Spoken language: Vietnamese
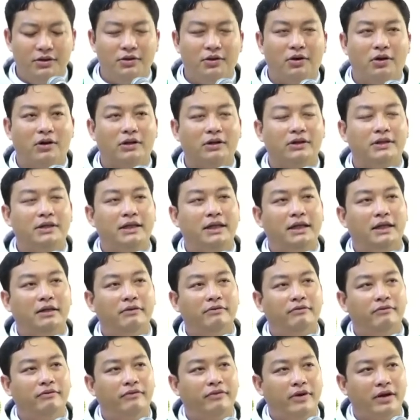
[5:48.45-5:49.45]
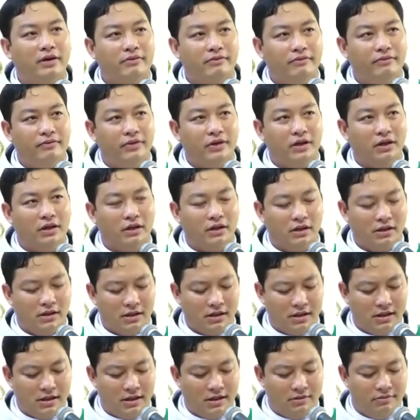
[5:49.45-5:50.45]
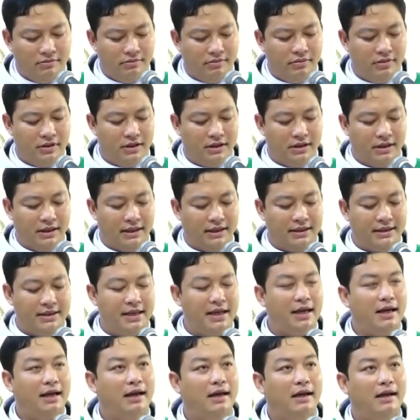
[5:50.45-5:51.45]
đoàn chiên vất vưởng không người chăn.